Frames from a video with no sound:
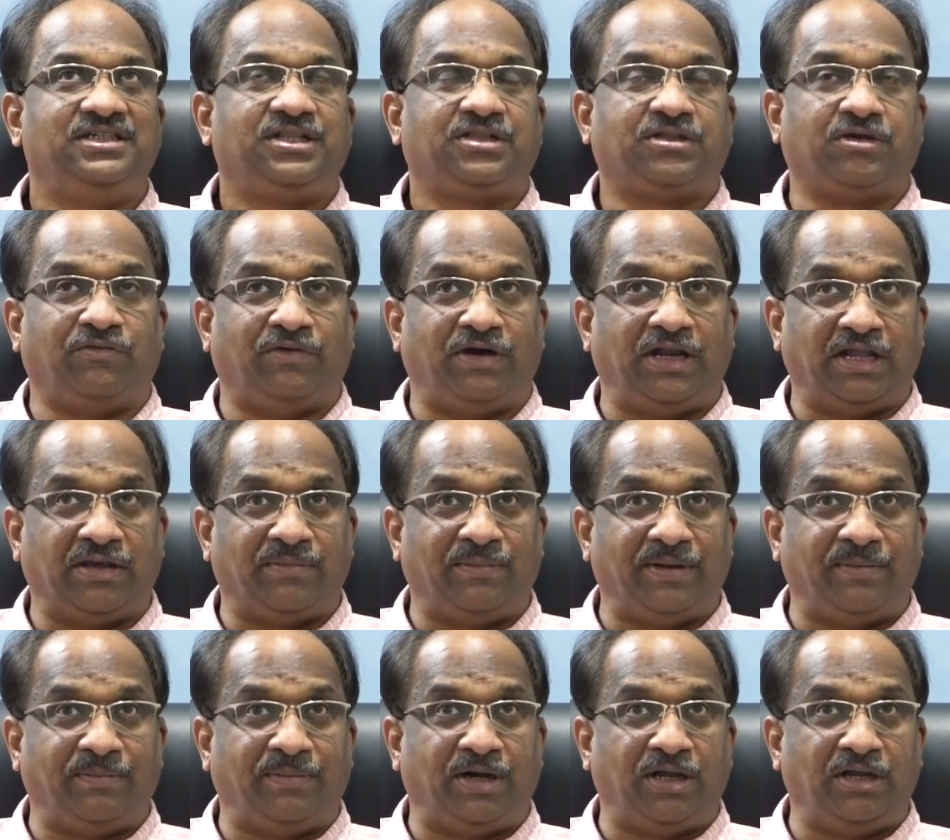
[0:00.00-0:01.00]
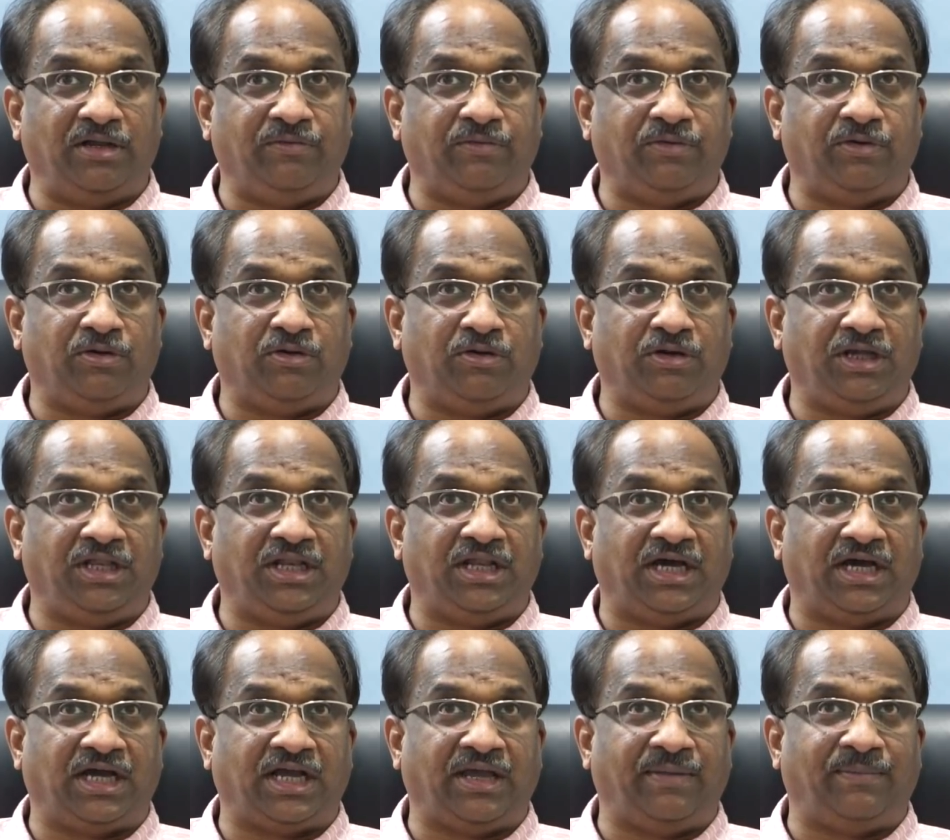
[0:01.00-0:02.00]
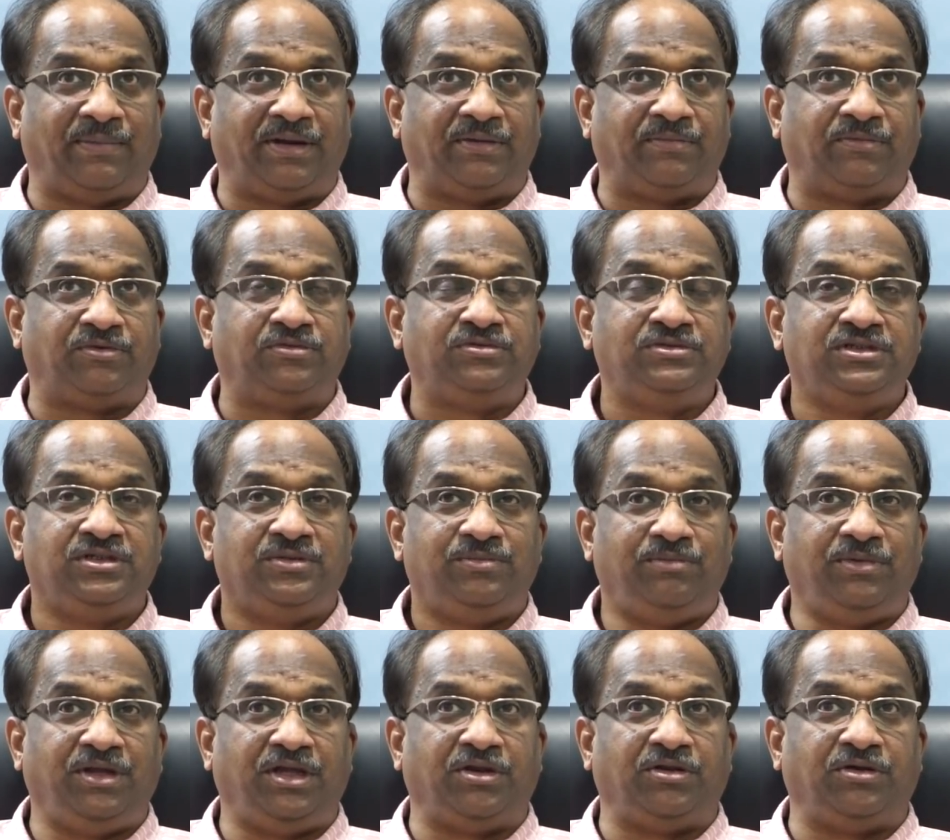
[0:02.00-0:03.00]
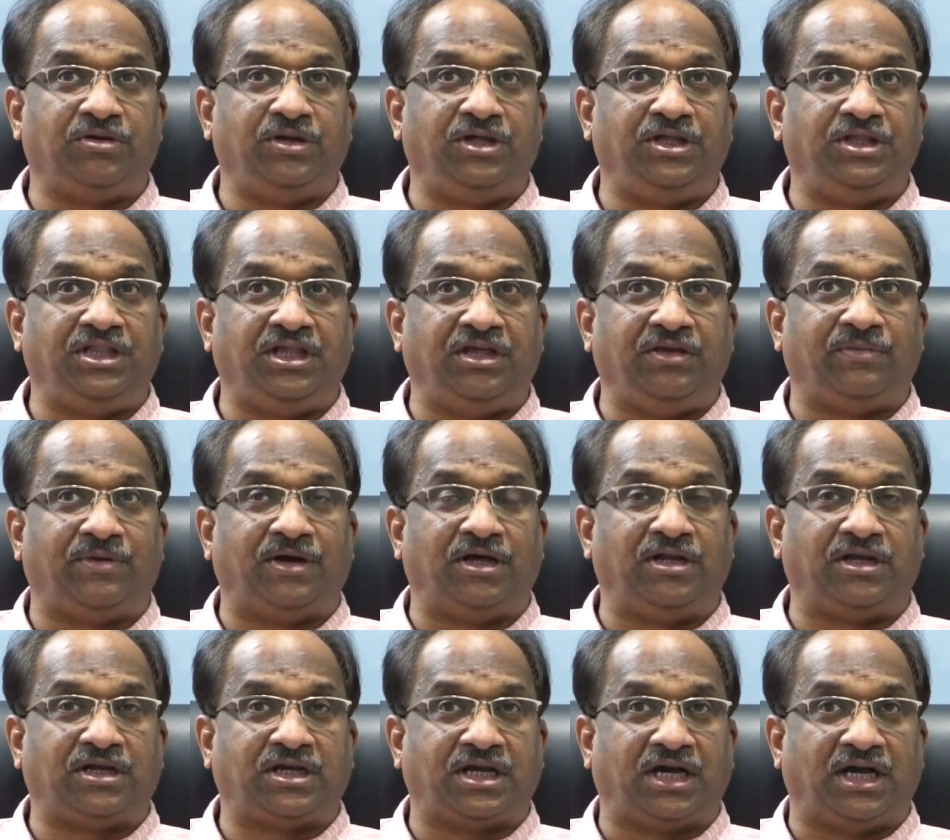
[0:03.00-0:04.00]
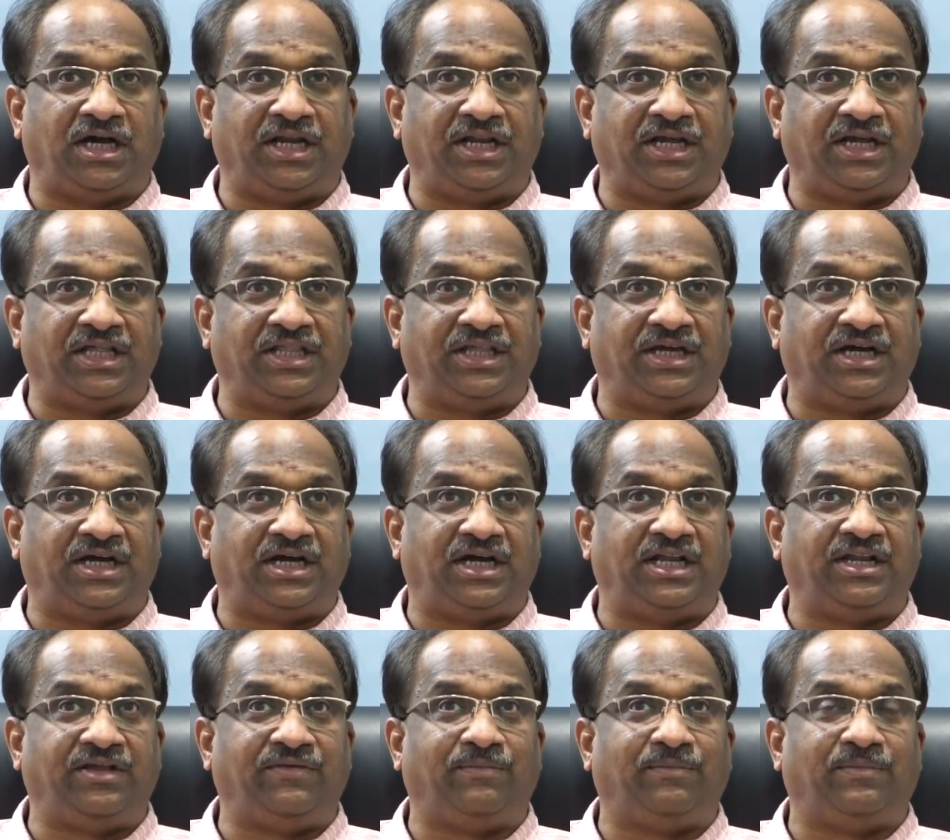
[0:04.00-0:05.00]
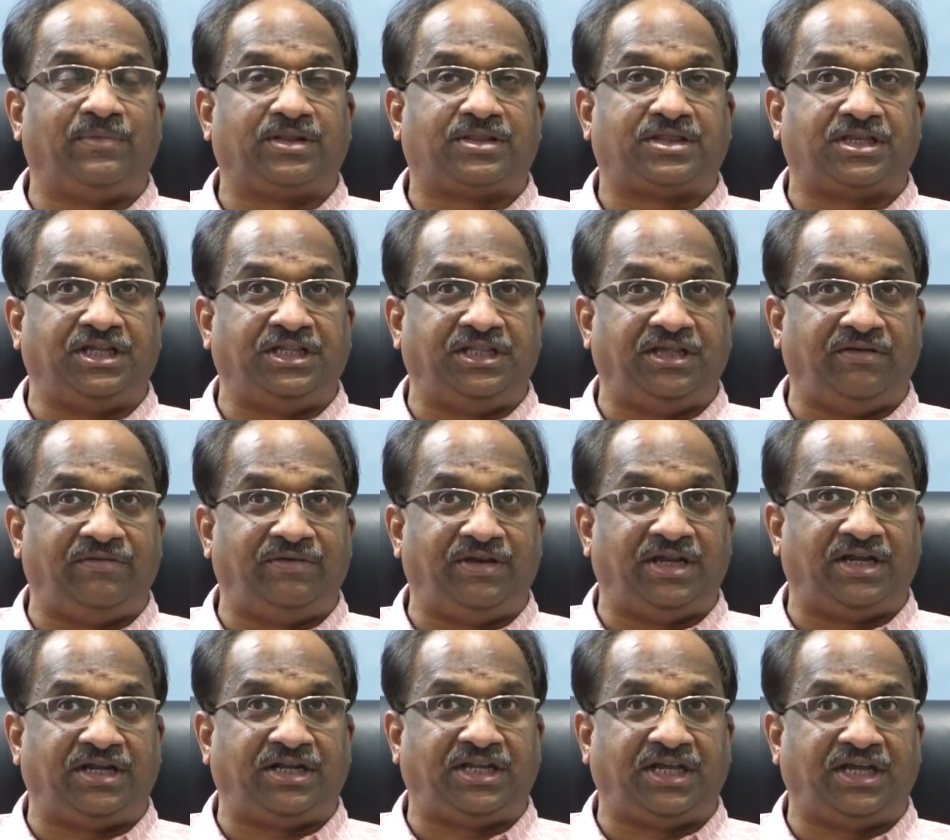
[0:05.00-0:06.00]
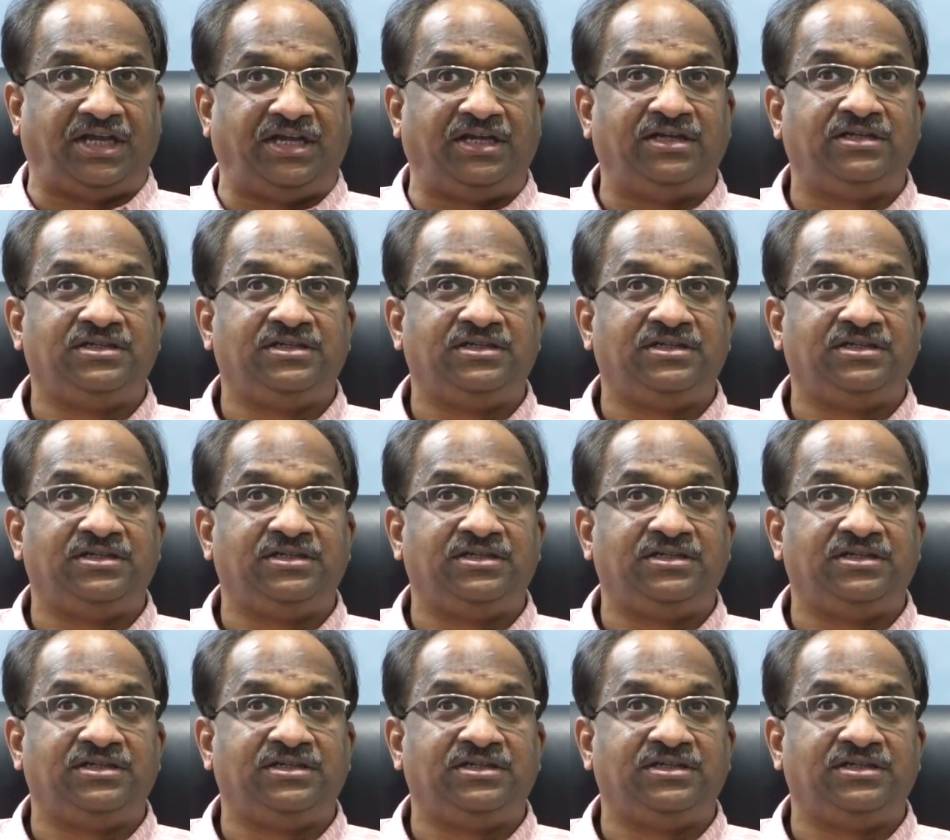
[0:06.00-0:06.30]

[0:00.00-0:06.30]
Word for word: సో వాళ్ళకి మరి బాలీవుడ్లో ఇలాగే మనము మీరు హిందీ వాళ్ళు కారు కదా అని శ్రీదేవిని అంటే